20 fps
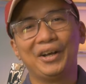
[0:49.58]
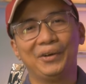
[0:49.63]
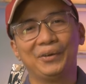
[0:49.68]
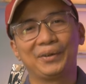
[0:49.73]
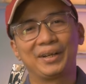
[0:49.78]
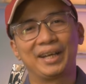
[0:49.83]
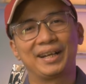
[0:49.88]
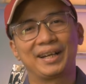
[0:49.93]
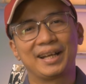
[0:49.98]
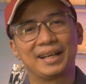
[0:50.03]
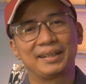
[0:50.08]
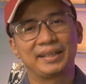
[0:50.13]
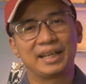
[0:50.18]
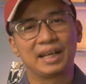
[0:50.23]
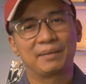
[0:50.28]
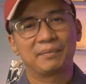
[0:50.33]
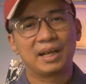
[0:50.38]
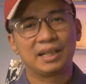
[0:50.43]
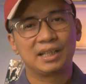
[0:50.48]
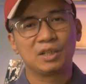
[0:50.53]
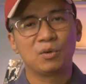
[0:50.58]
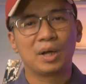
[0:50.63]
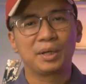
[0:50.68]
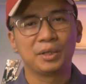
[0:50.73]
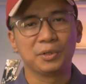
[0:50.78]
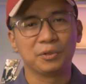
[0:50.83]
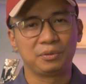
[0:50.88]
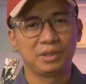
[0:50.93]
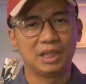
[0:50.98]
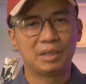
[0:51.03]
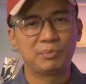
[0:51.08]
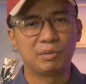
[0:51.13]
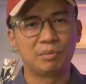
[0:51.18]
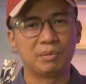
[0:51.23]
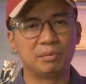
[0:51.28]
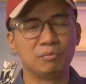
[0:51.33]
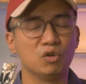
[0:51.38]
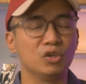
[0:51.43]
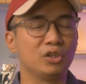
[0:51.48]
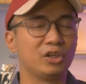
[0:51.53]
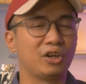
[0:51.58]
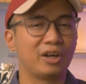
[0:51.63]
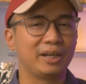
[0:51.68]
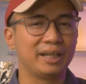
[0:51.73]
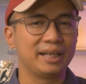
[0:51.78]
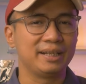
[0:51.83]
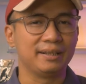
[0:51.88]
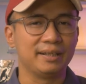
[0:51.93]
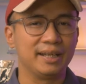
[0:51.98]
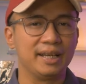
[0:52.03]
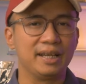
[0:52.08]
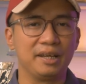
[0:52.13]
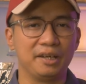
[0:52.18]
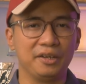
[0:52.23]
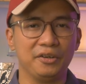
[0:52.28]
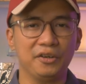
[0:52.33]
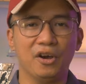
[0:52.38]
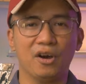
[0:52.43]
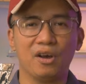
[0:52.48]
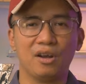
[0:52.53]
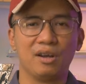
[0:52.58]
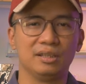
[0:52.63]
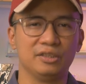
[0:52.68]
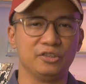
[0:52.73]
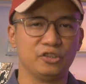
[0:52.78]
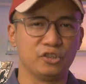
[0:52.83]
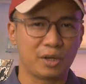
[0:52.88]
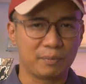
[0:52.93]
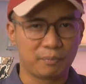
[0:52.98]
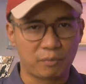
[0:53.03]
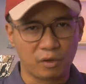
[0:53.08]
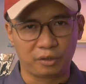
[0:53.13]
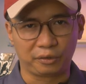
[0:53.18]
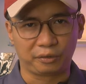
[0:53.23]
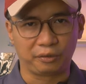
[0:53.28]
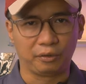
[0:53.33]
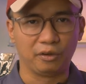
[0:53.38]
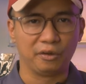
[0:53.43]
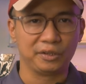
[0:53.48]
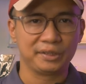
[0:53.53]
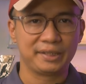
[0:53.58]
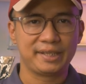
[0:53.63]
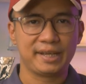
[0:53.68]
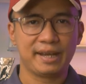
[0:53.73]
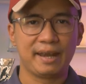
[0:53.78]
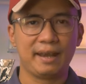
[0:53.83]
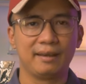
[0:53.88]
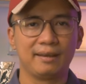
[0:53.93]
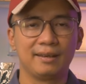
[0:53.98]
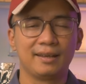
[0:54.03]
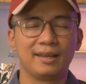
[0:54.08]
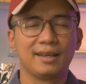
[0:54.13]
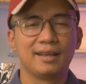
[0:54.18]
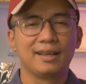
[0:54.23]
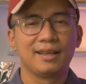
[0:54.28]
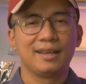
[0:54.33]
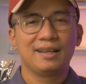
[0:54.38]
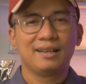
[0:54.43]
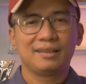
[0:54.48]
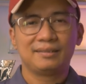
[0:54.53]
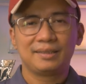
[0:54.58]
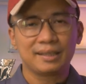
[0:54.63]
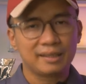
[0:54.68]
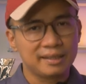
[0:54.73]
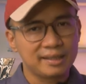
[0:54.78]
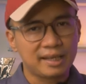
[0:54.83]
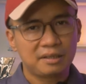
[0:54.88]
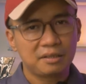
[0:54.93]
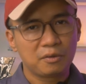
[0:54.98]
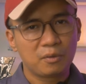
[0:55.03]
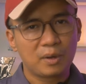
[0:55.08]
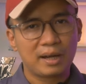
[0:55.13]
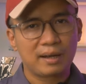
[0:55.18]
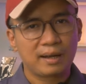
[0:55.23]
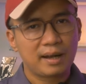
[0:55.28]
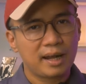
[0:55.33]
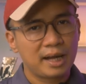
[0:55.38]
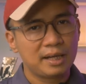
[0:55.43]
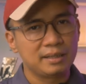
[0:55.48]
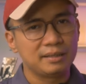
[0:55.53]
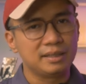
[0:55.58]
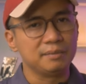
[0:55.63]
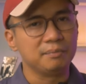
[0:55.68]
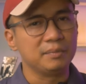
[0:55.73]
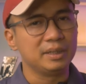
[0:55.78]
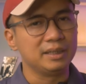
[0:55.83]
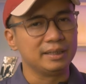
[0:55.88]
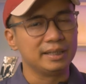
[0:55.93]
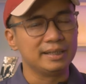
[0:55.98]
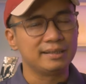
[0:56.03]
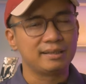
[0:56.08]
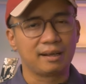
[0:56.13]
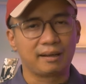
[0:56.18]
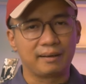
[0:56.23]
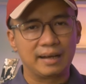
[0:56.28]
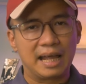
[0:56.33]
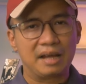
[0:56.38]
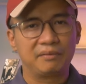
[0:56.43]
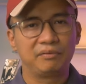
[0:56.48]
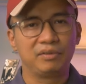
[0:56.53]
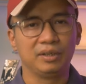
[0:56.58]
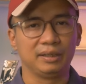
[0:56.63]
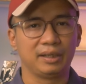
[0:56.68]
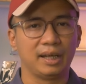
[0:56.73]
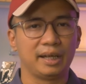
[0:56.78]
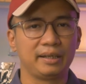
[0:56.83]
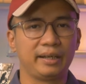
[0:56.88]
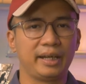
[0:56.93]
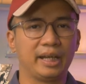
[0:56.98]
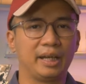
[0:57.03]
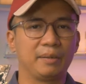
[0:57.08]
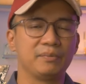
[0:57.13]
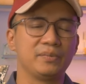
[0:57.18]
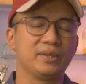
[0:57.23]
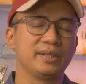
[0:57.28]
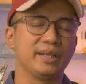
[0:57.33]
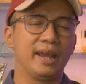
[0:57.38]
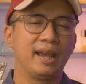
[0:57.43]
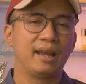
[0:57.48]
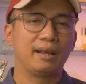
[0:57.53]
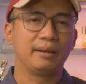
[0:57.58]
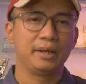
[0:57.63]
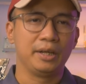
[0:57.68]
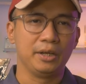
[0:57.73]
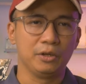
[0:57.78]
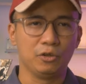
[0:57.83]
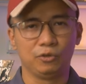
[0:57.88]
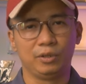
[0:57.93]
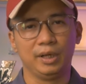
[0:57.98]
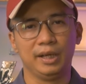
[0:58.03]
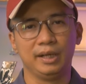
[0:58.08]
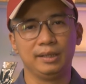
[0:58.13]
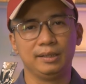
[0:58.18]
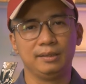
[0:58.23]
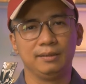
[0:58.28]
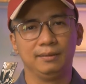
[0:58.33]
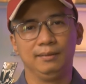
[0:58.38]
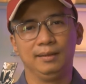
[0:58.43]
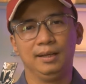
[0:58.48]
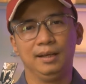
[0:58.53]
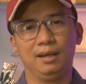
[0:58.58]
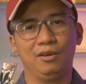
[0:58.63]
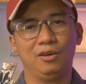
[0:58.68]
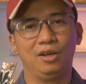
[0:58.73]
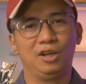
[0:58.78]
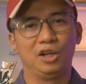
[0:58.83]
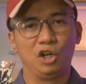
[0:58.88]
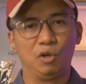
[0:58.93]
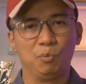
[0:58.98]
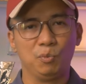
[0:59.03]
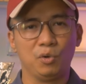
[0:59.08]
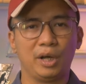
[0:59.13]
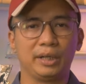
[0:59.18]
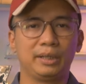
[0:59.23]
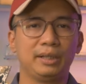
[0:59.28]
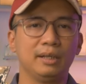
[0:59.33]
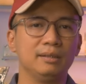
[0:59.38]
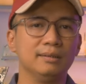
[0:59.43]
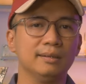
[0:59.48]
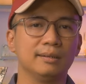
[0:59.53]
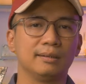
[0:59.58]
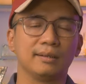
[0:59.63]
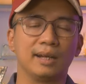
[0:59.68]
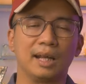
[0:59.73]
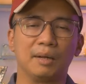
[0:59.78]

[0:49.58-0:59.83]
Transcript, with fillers: Ok các anh em, hãng nước hoa đầu tiên mà mình muốn nói đến ở đây đó là Jean Paul Gaultier Nhắc đến nhà nước hoa này thì mình nghĩ rằng đa phần các anh em sẽ đều thấy là họ có một cái thiên hướng